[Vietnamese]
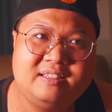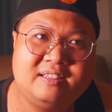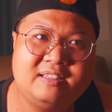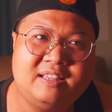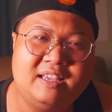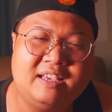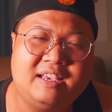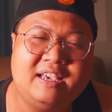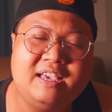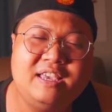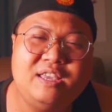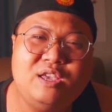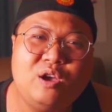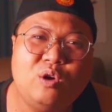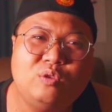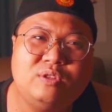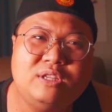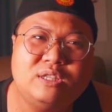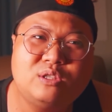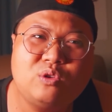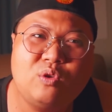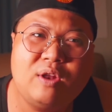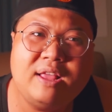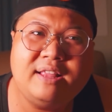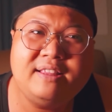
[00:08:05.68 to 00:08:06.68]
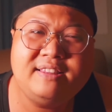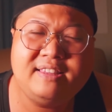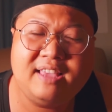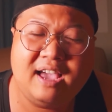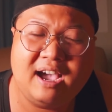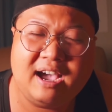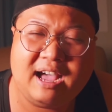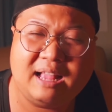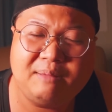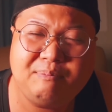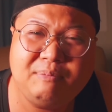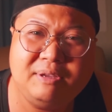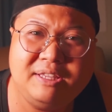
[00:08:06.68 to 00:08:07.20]
thì khi vô đi toilet
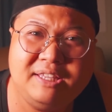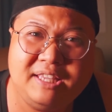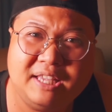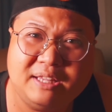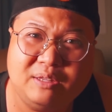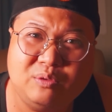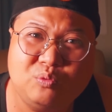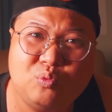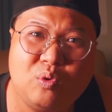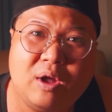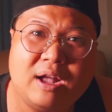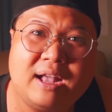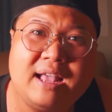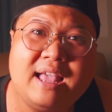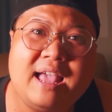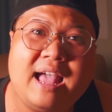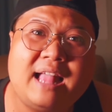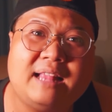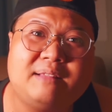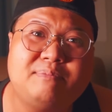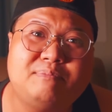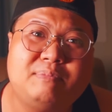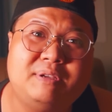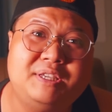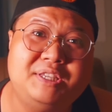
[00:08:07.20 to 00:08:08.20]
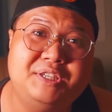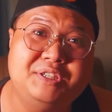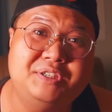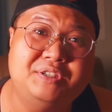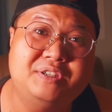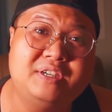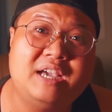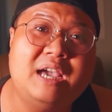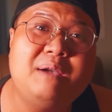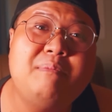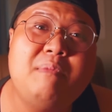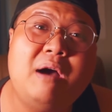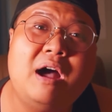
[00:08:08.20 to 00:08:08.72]
nhờ anh mới nhìn qua cái anh mà giường
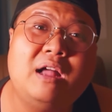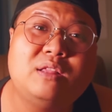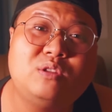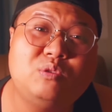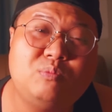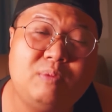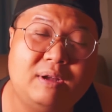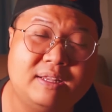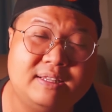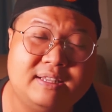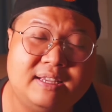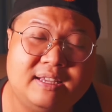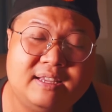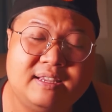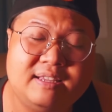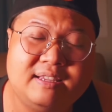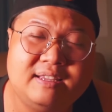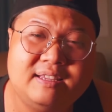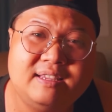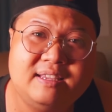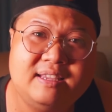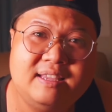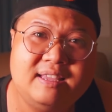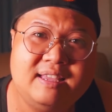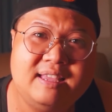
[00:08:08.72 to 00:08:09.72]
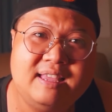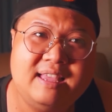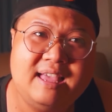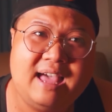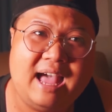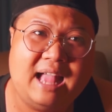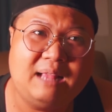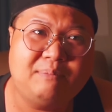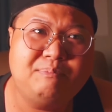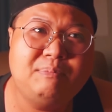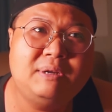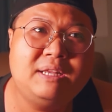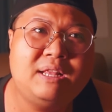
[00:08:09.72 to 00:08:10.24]
kế bên của mình á
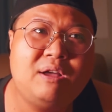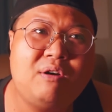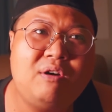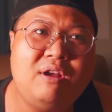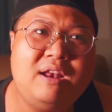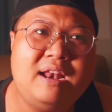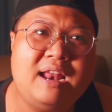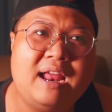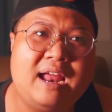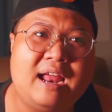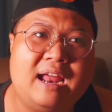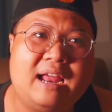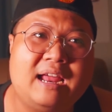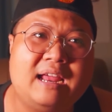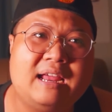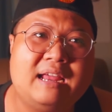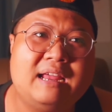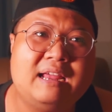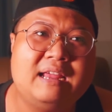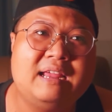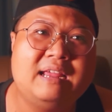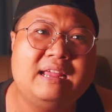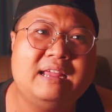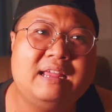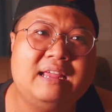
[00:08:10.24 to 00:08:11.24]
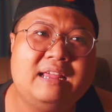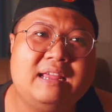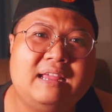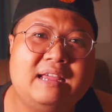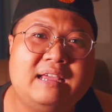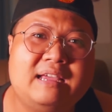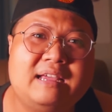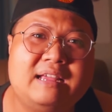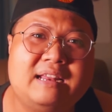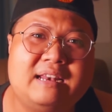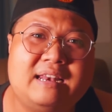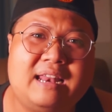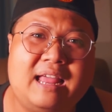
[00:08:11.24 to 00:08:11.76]
anh mới nói là
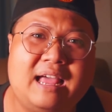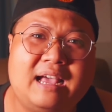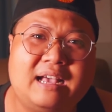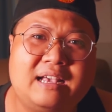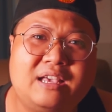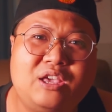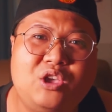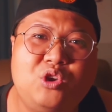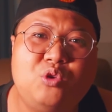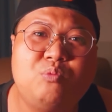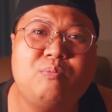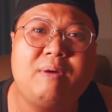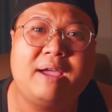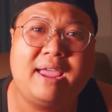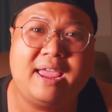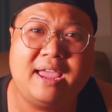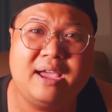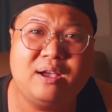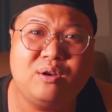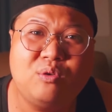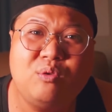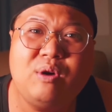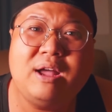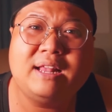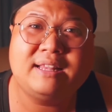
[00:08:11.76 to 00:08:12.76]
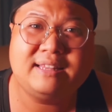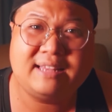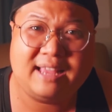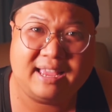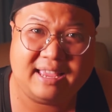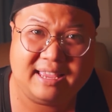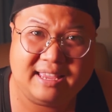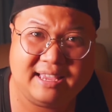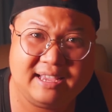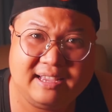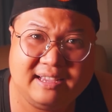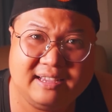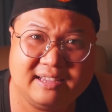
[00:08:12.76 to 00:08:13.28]
là kêu mẹ của anh
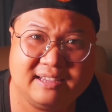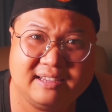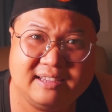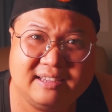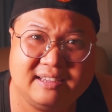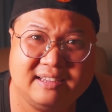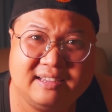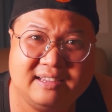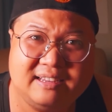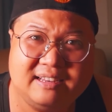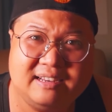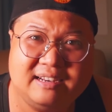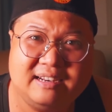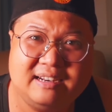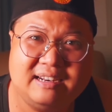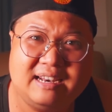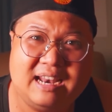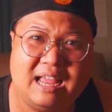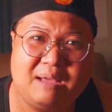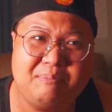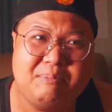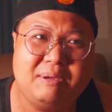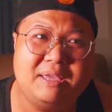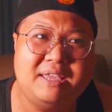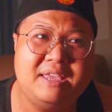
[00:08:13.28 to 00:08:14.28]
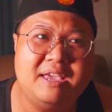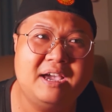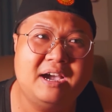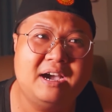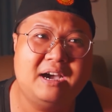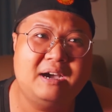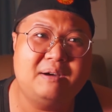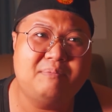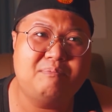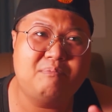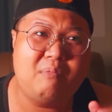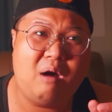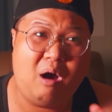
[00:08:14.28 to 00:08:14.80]
này á là bây
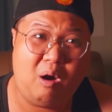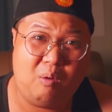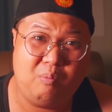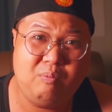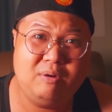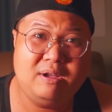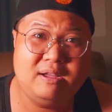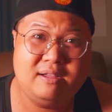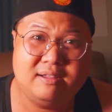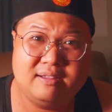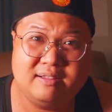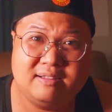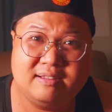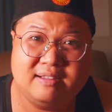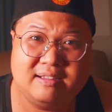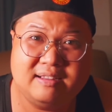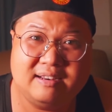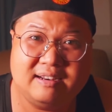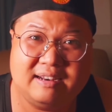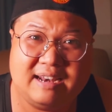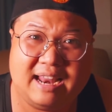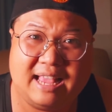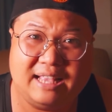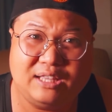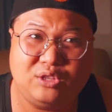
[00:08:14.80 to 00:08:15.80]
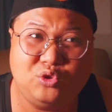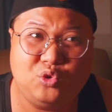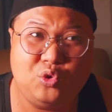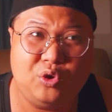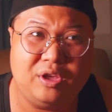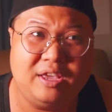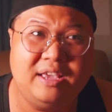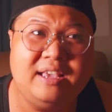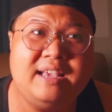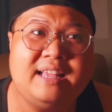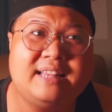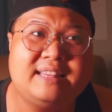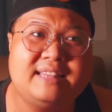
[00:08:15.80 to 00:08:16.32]
giờ một á là
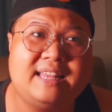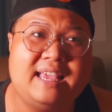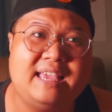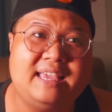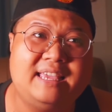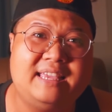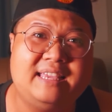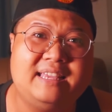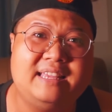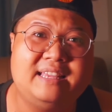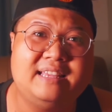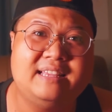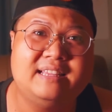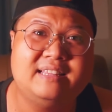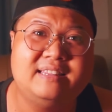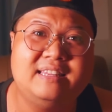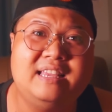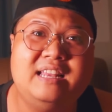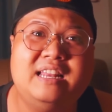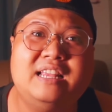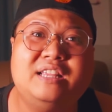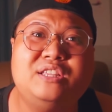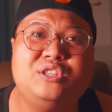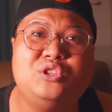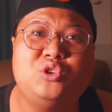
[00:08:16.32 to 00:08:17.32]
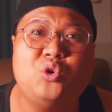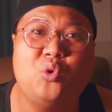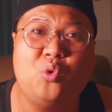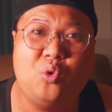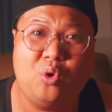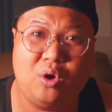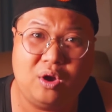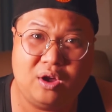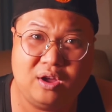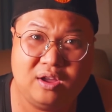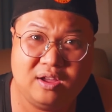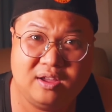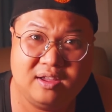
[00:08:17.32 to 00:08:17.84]
chuyển anh này đi lên chùa